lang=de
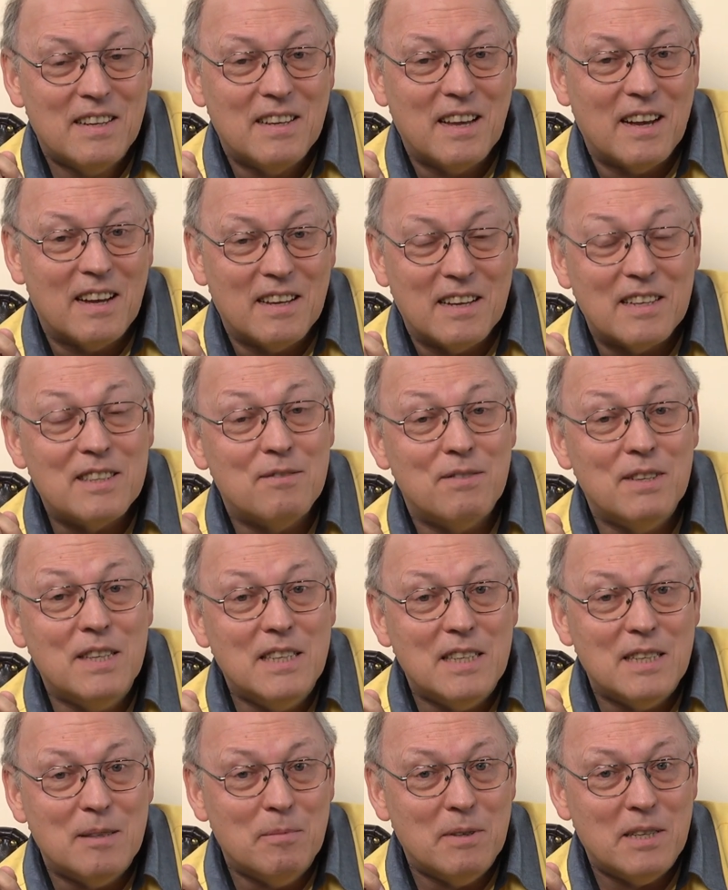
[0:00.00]
Ja, jetzt
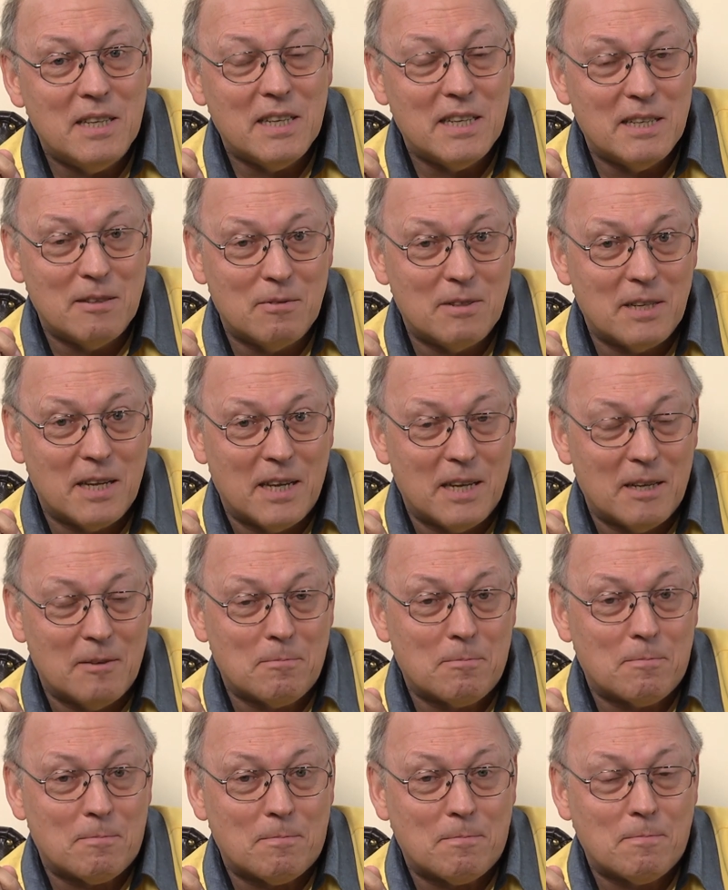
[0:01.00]
winde ich mich hier hin und her.
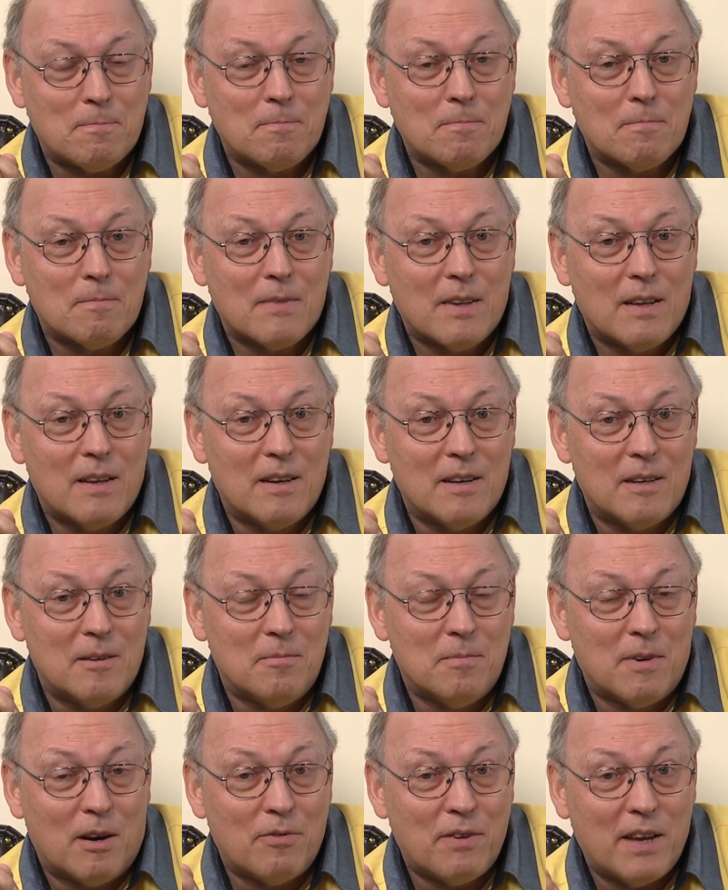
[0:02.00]

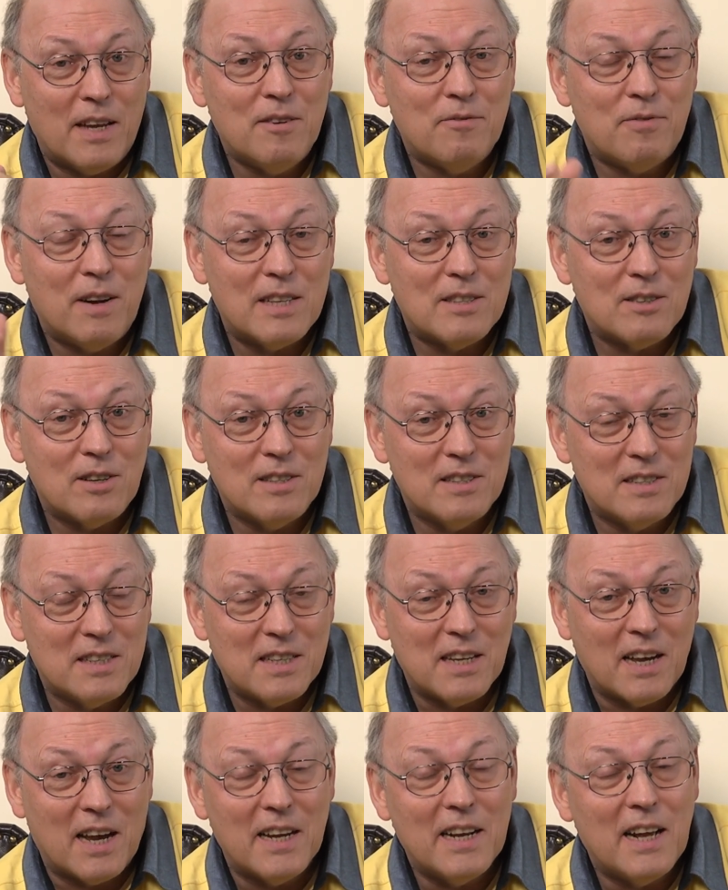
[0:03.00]
Um, ähm, auf jeden Fall sollten Sie
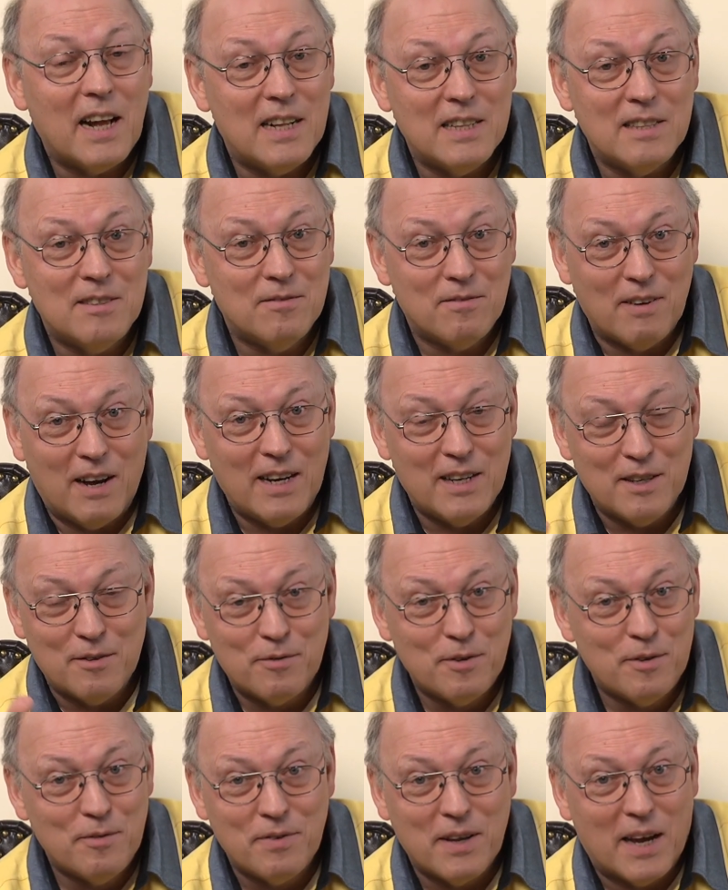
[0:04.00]
sich heranhalten, weil in
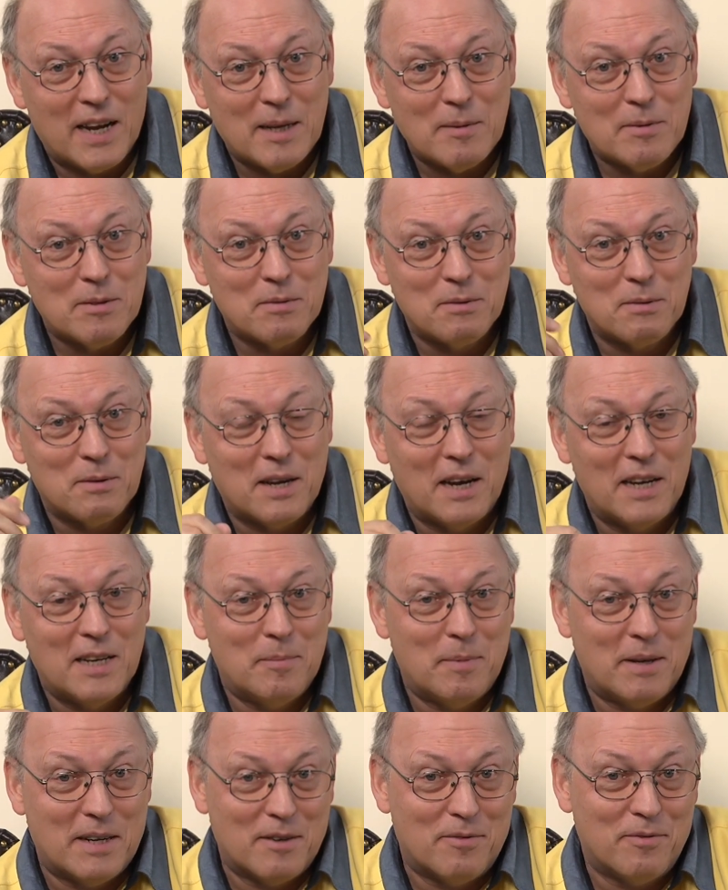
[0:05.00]
fünf Jahren gibt es sowieso
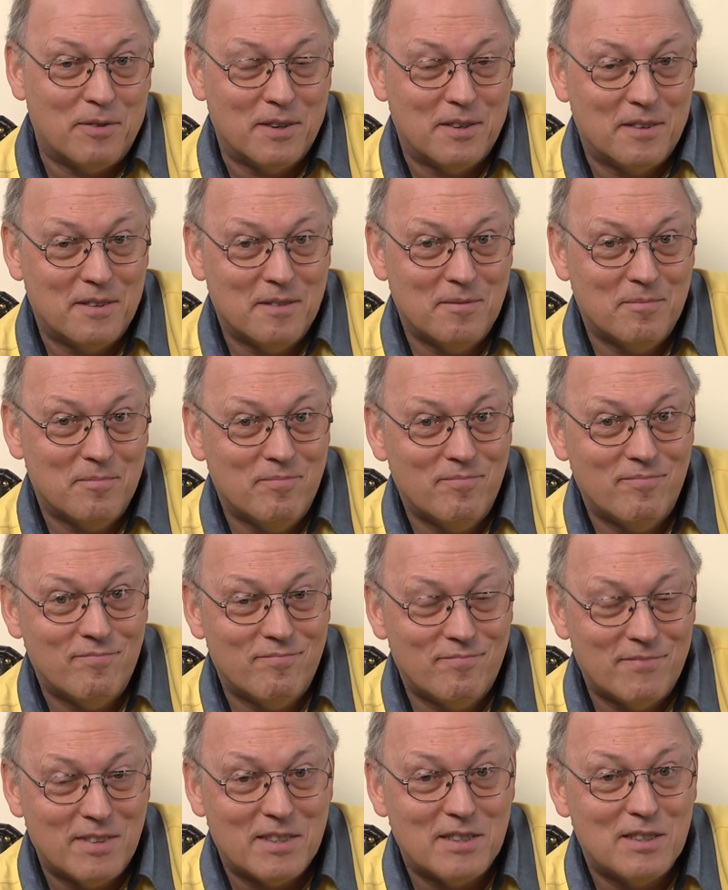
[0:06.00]
keine mehr davon. Ne?
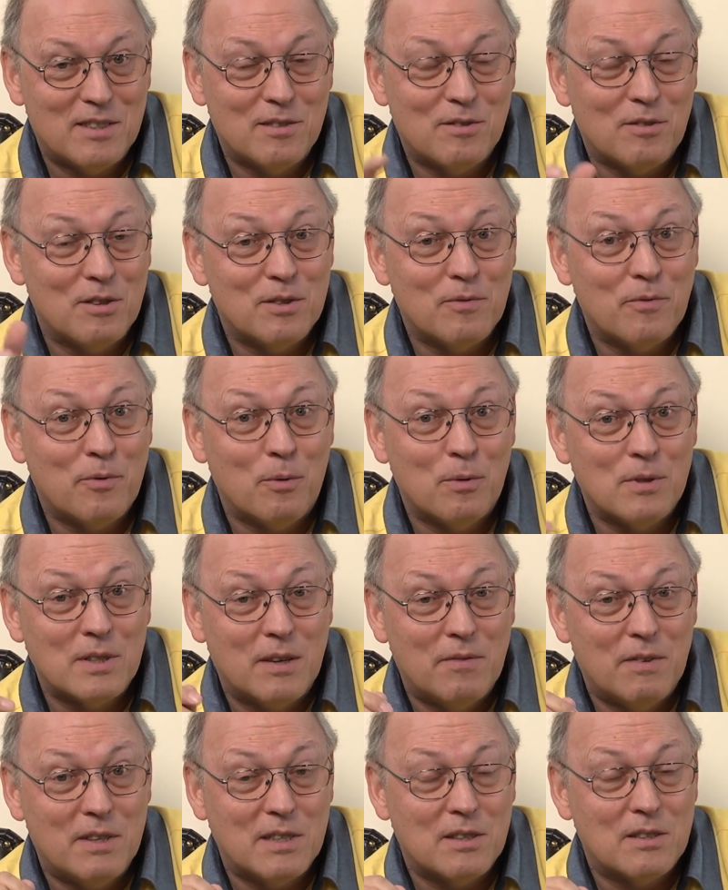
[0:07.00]
Dann können Sie froh
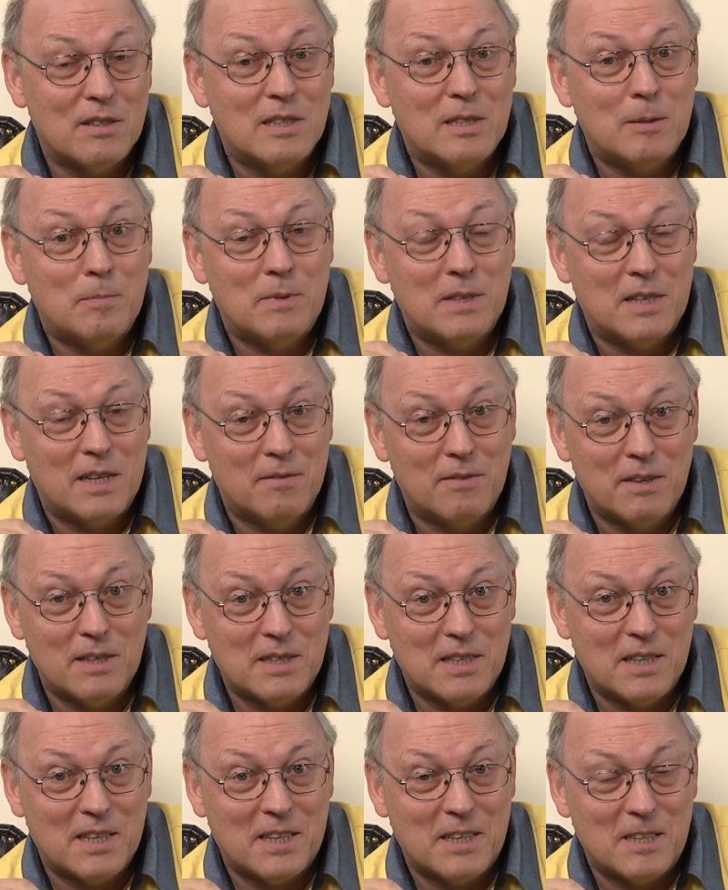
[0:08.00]
sein, wenn Sie aus den 70ern
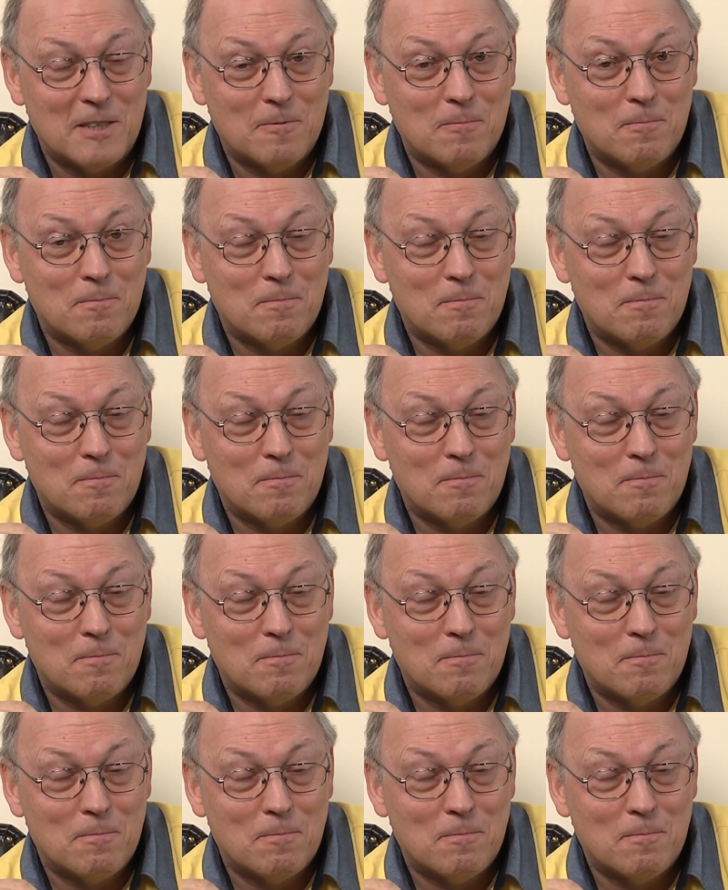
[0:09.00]
welche kriegen.